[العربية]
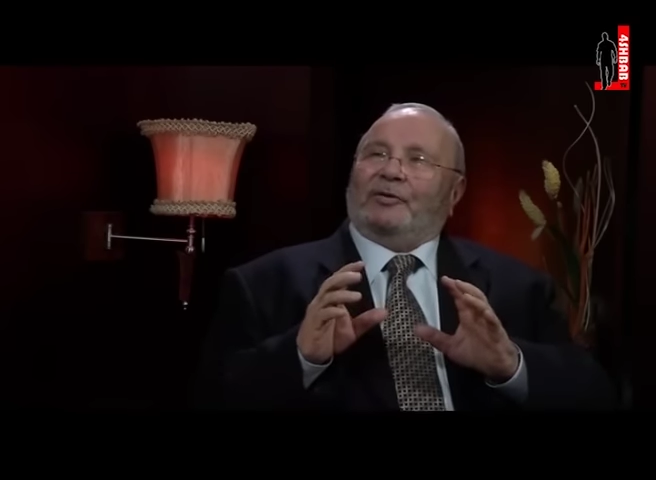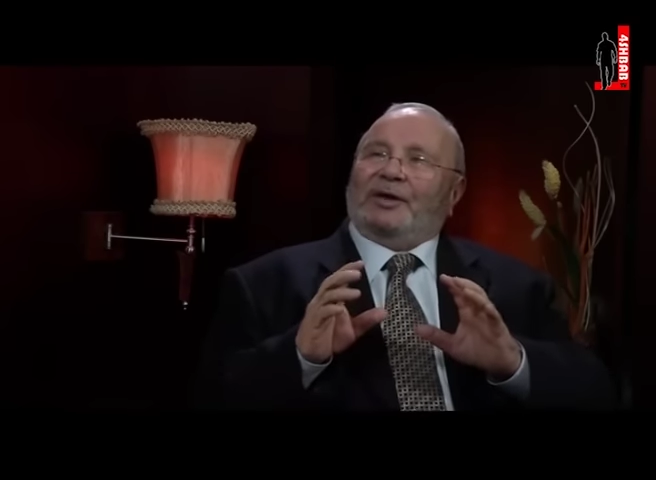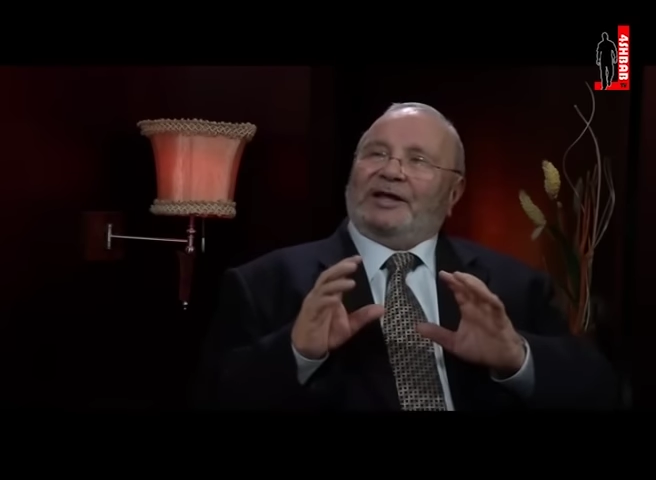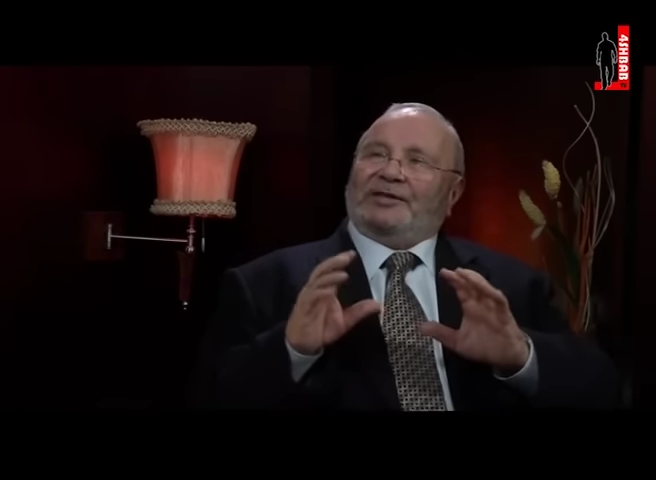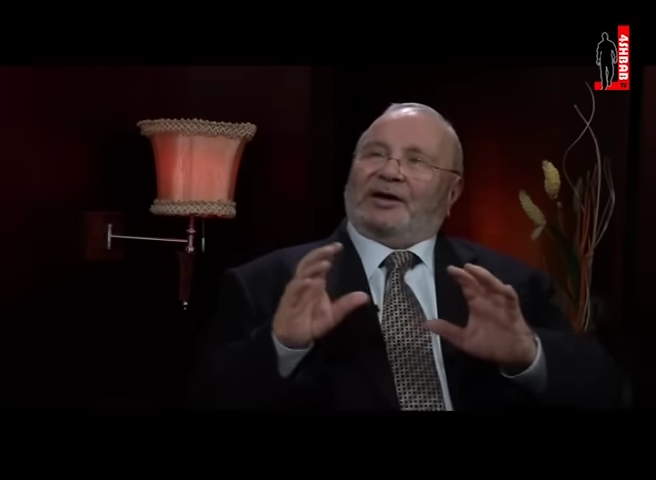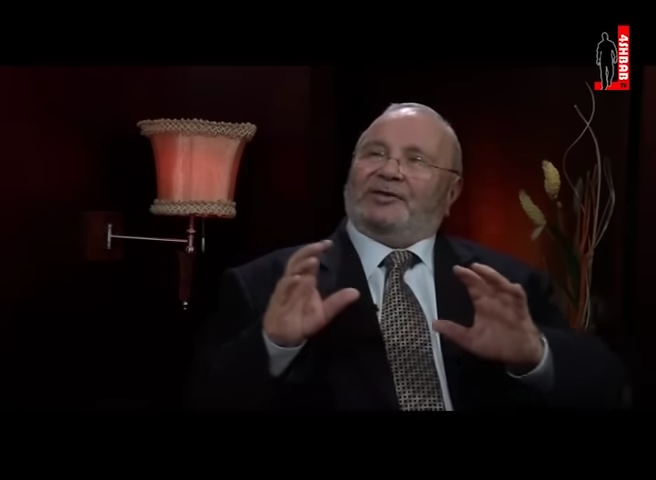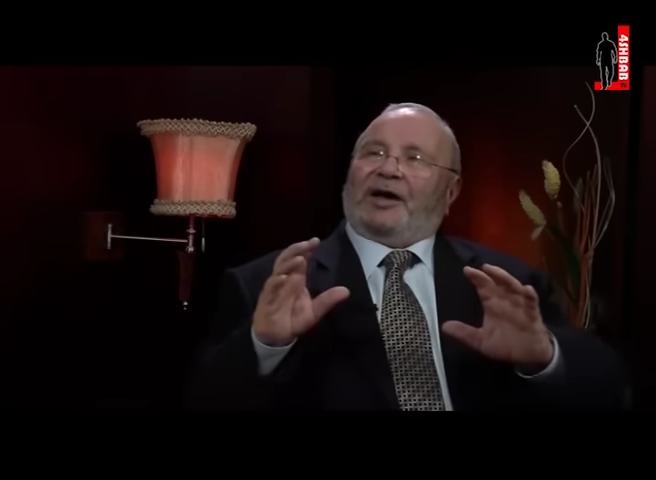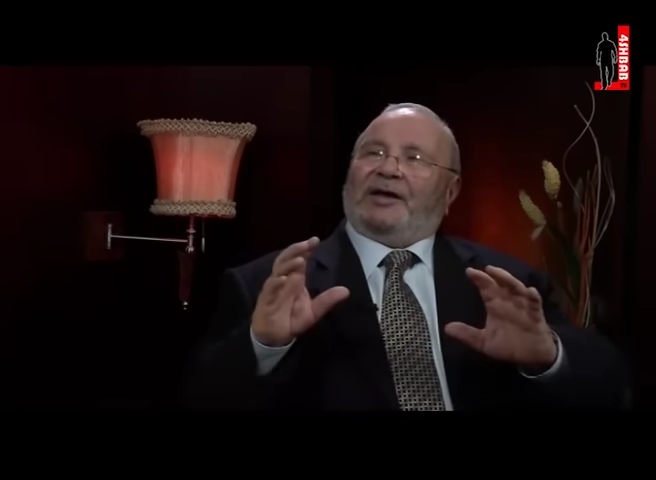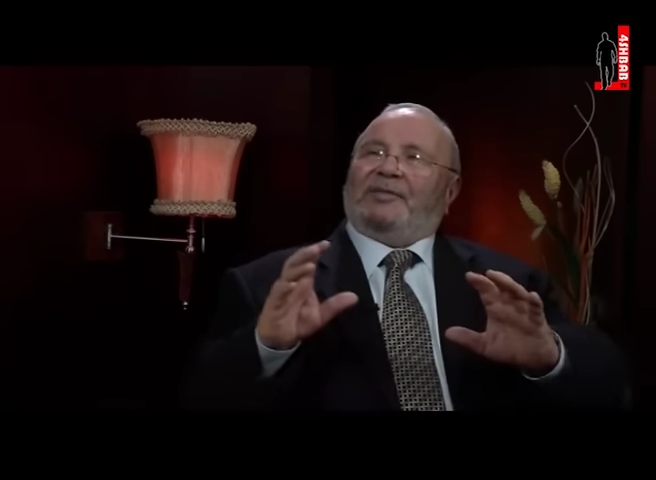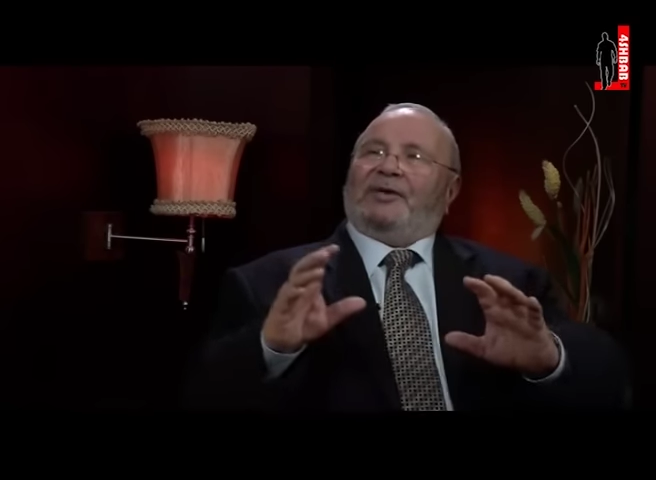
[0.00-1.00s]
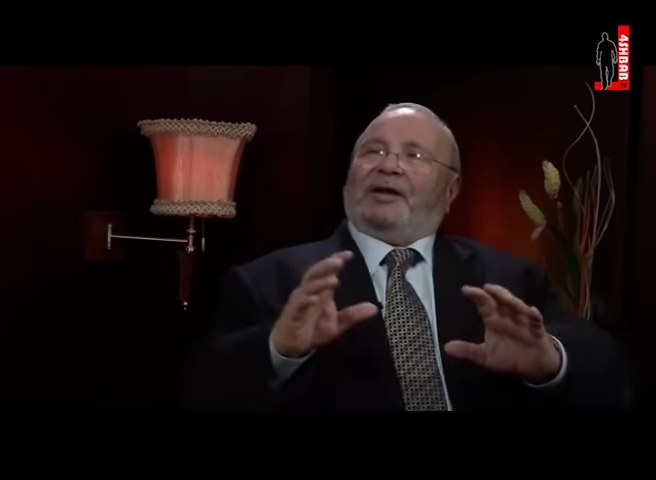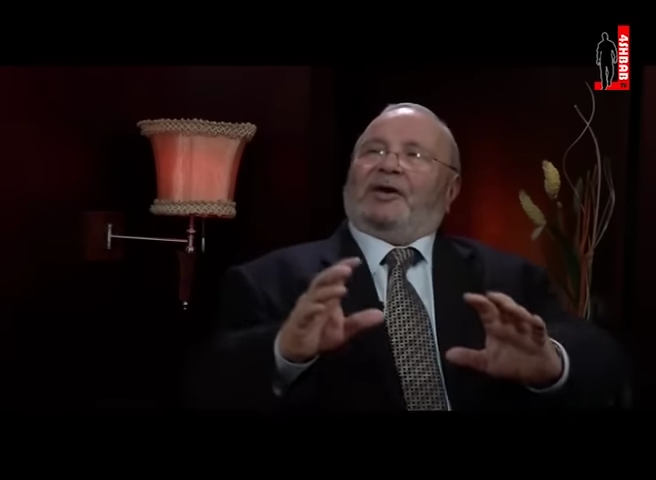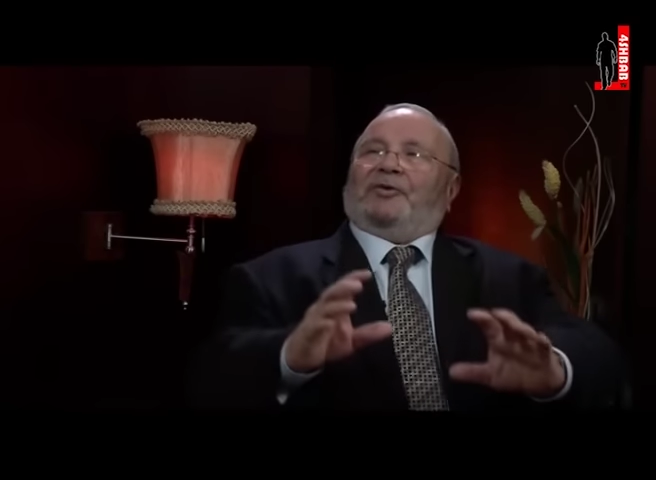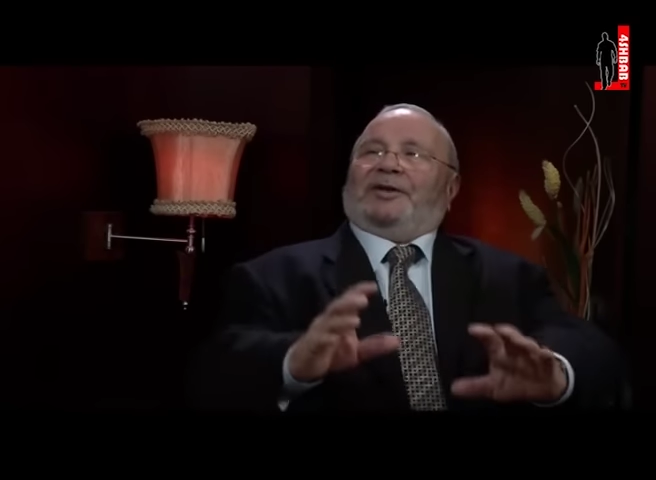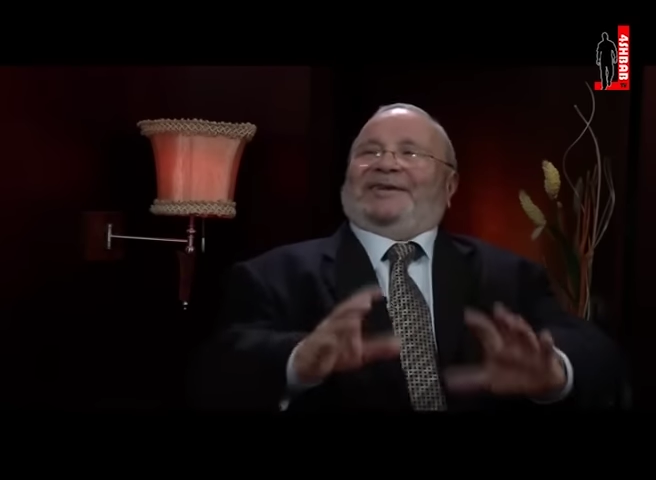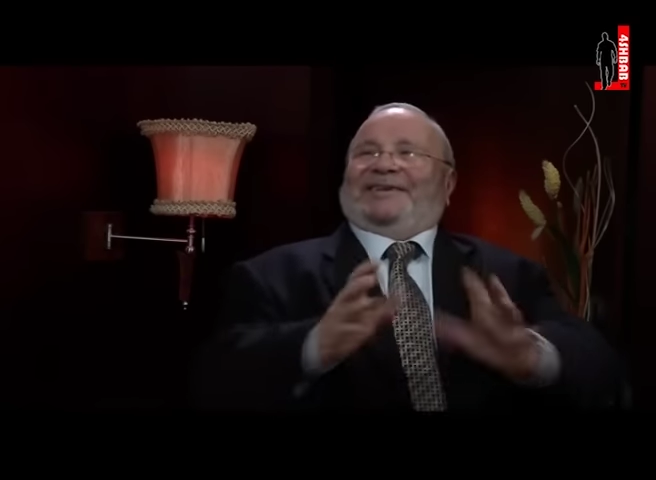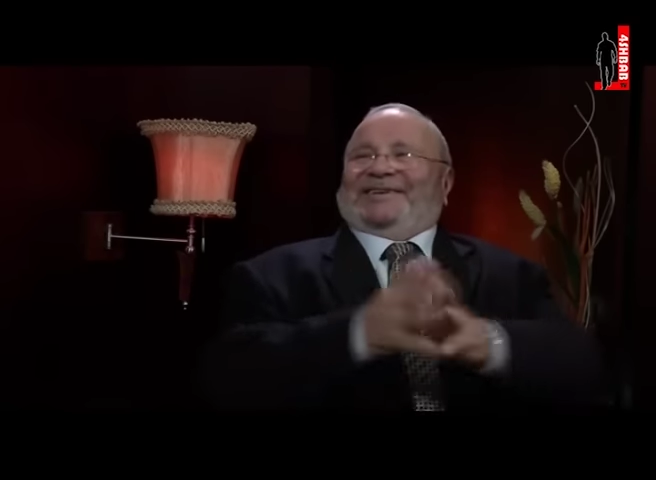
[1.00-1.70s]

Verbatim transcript: ولا تخضعن بالقول